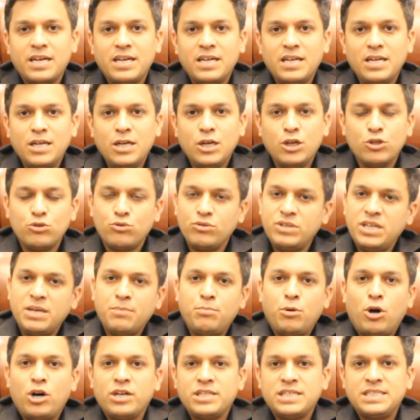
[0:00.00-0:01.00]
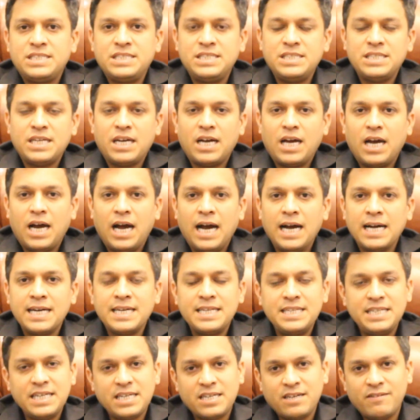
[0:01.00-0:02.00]
है तो ये बहुत अच्छी है
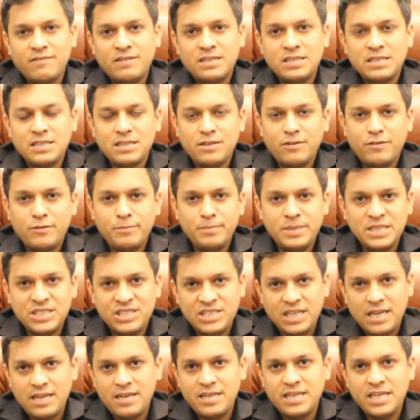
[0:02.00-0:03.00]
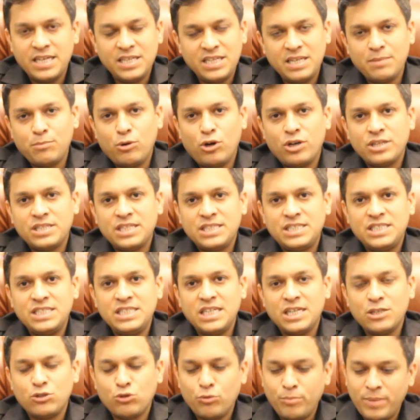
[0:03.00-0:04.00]
अगर ये करंट गवर्नमेंट चल रही है ये बहुत
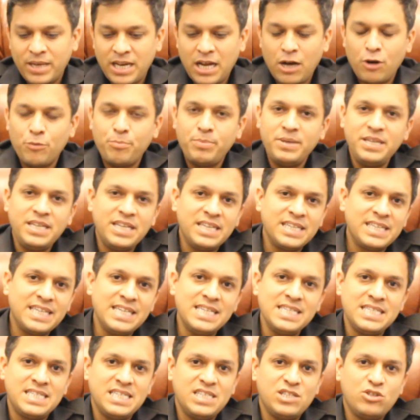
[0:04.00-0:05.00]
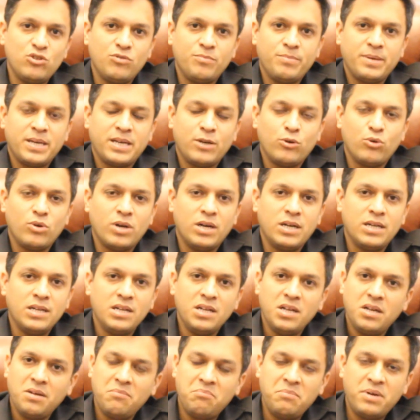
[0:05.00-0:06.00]
अच्छी है तो मेरा ओपिनियन किन चीज़ों पर होगा
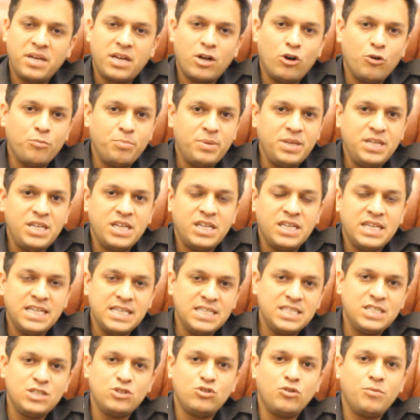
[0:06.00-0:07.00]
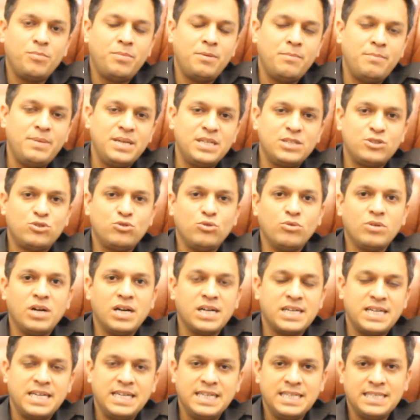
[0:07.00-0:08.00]
मेरा ओपिनियन इन चीज़ों पर बेस्ड
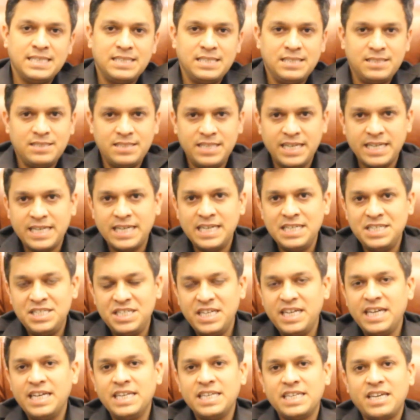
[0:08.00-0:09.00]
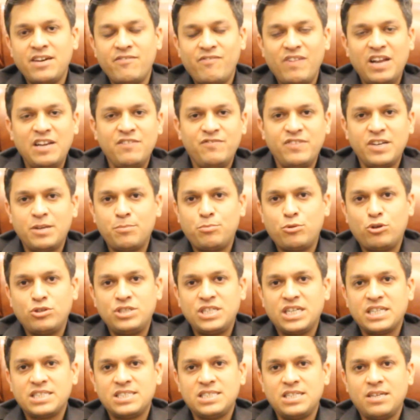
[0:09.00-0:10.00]
होगा कि देखें ये इनके वेलफेयर
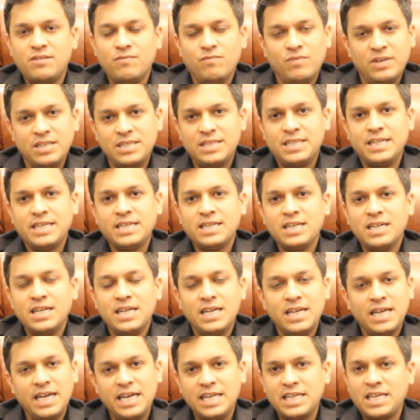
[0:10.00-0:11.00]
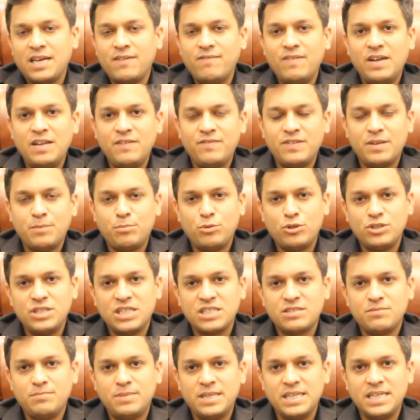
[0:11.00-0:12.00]
प्रोजेक्ट्स हैं वन थिंग इनके वेलफेयर
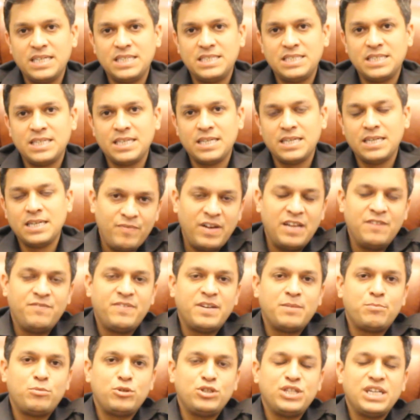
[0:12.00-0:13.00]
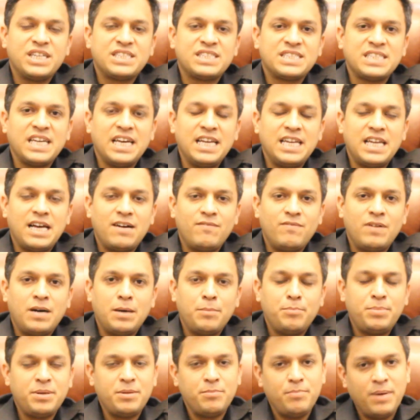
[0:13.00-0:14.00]
प्रोजेक्ट्स बड़े अच्छे हैं वेलफेयर प्रोजेक्ट्स के
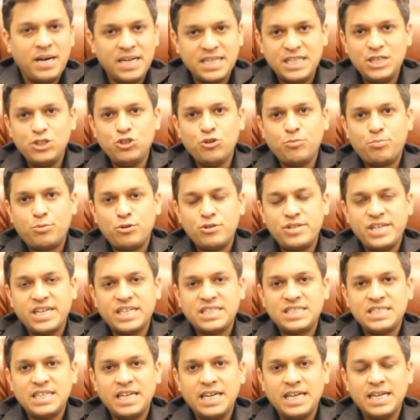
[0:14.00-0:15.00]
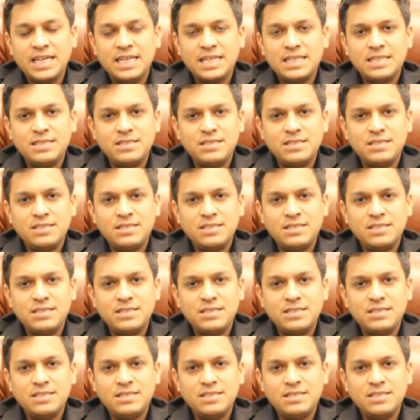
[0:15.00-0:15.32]
अलावा फिर बाकी जो प्रोजेक्ट्स हैं